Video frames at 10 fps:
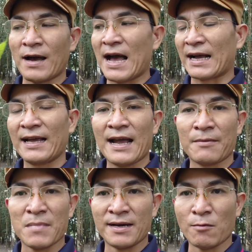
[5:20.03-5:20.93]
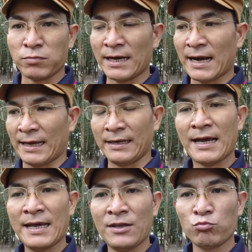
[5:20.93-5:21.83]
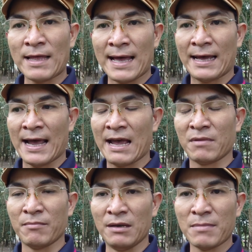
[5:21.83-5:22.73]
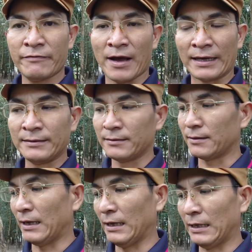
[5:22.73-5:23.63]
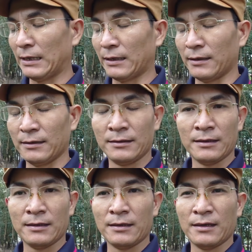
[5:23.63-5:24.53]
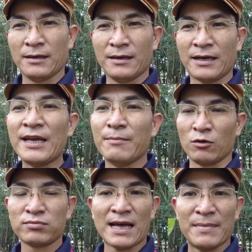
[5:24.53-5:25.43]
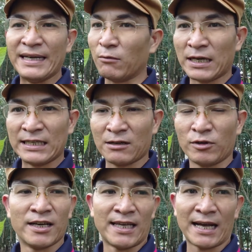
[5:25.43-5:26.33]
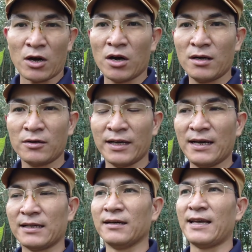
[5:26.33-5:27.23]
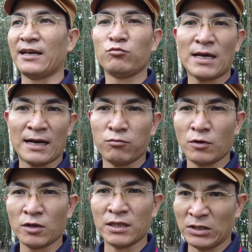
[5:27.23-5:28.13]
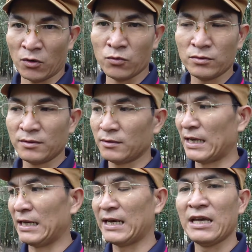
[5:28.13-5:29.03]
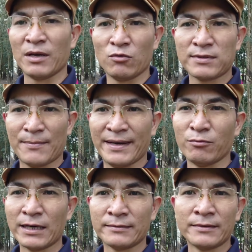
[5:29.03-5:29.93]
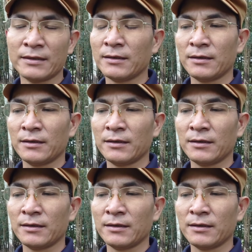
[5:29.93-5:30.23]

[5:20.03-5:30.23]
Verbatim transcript: và cái căn bệnh động kinh này khi chúng ta ai mà bị mắc phải thì khi mà chúng ta bị động kinh trong cái thời gian đó có nghĩa là thời gian chúng ta không có tự chủ thì khi mà chúng ta bị động kinh